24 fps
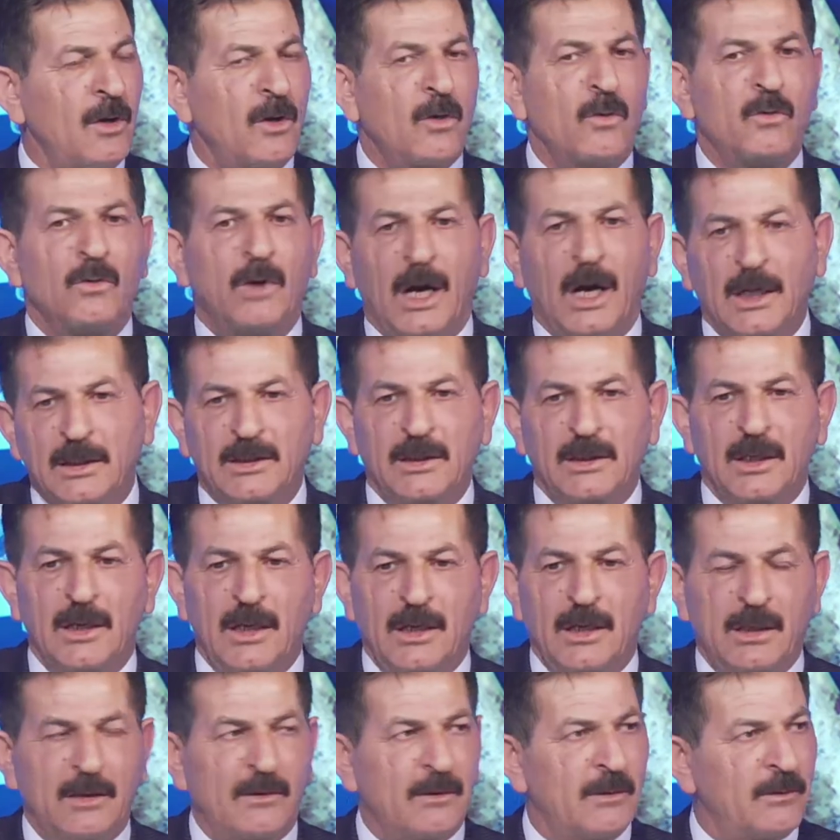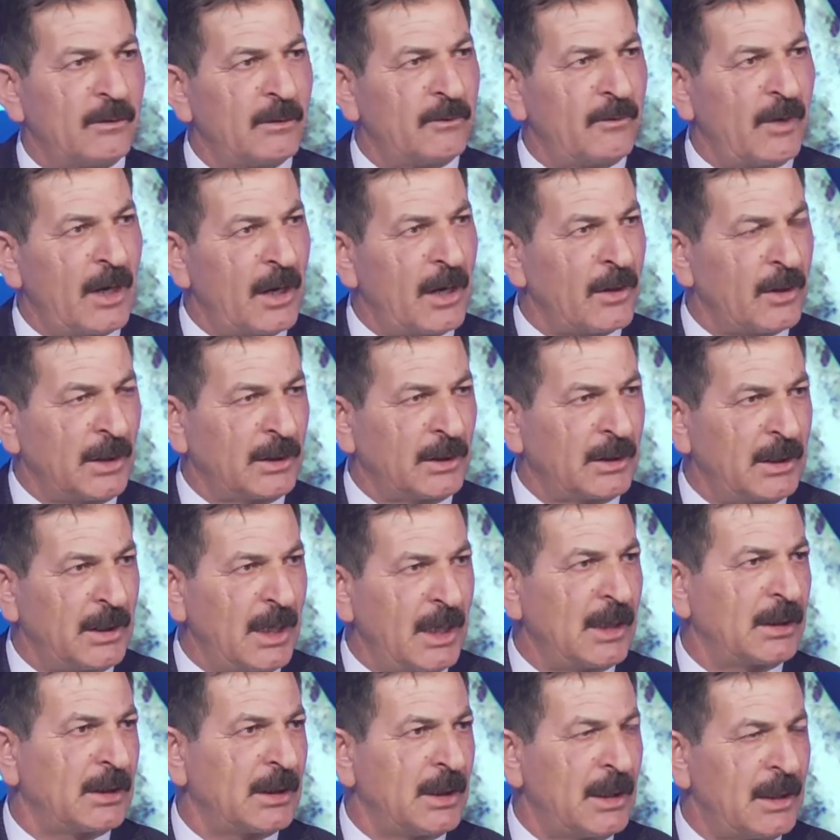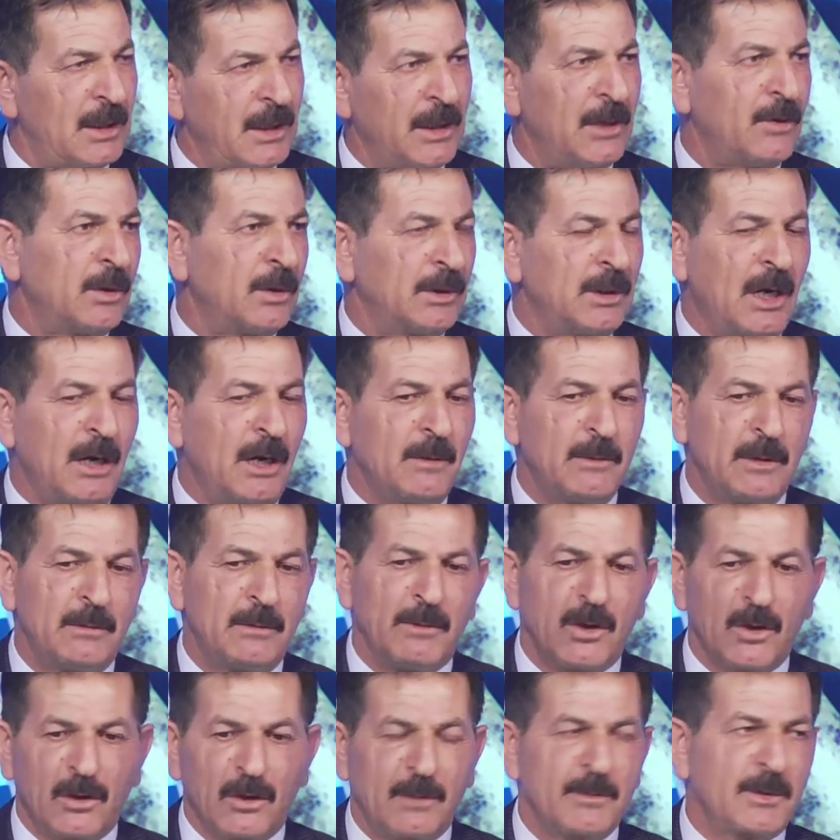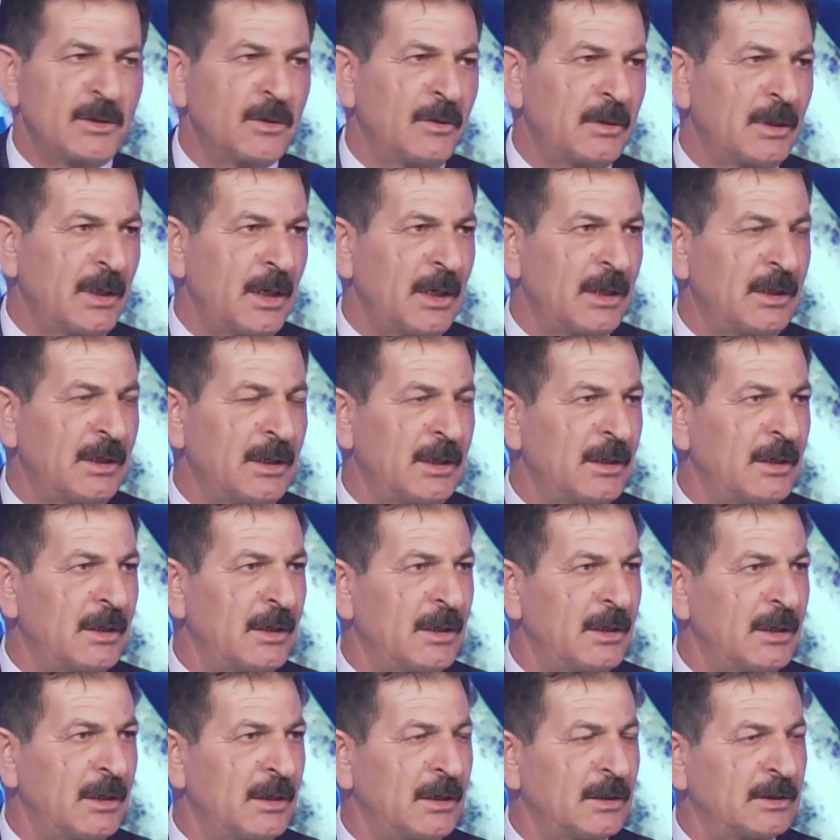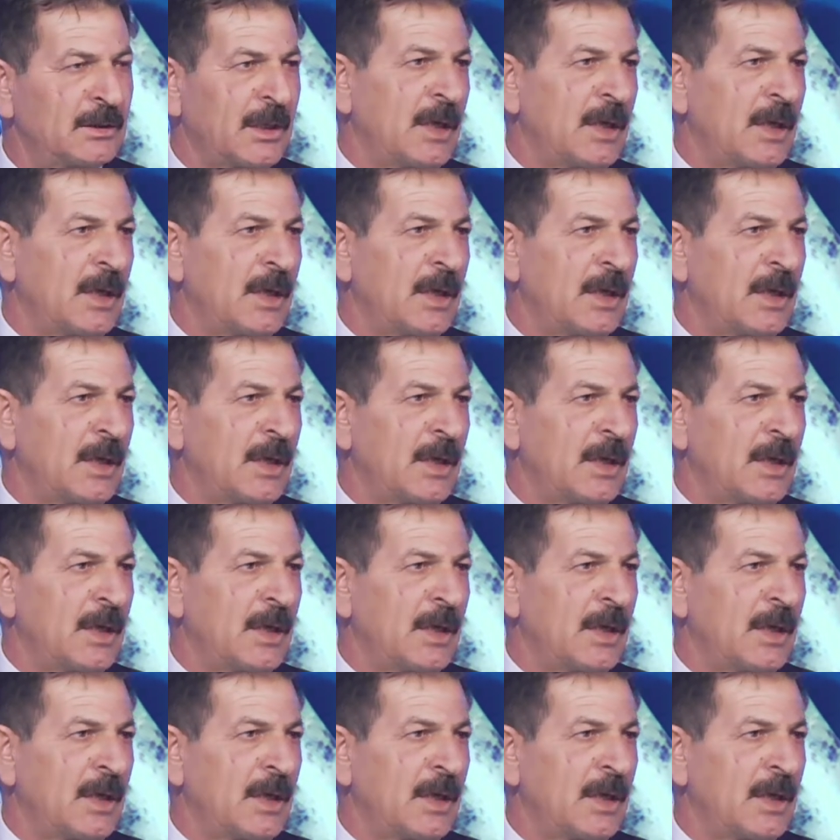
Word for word: وحتى فائض احتياطي اللي هو داعم 135